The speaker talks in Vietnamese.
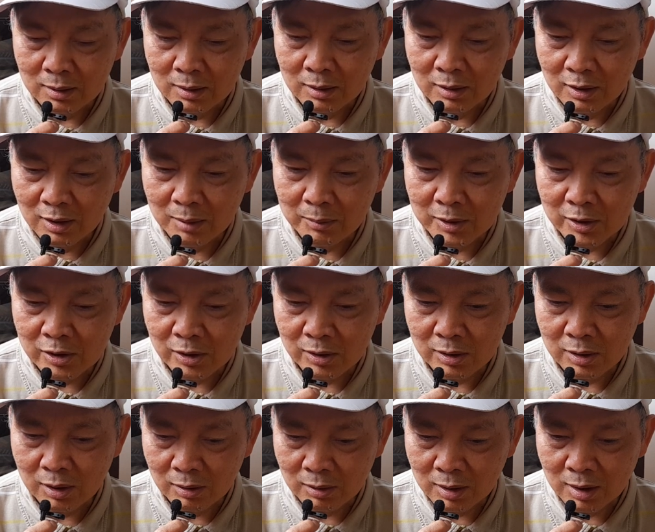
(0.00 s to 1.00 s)
hứa mình sửa
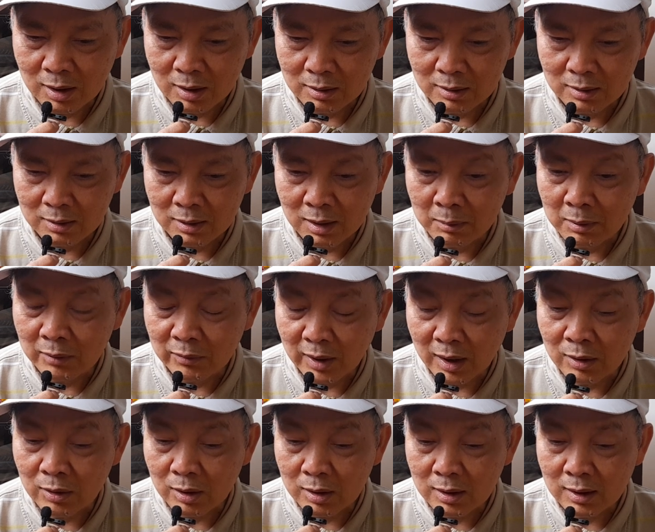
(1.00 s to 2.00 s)
chữa và mình
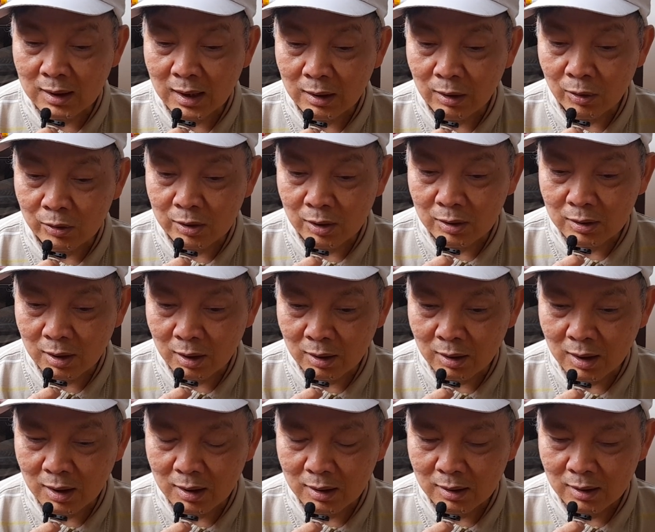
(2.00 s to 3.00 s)
phải có cái thái độ sửa
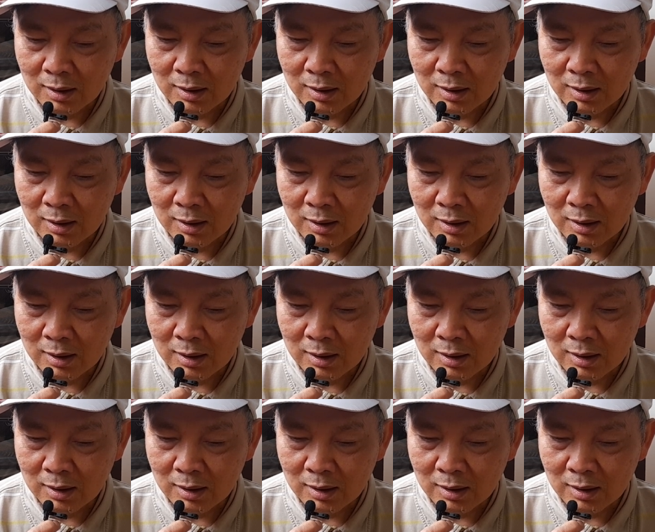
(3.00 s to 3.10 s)
chữa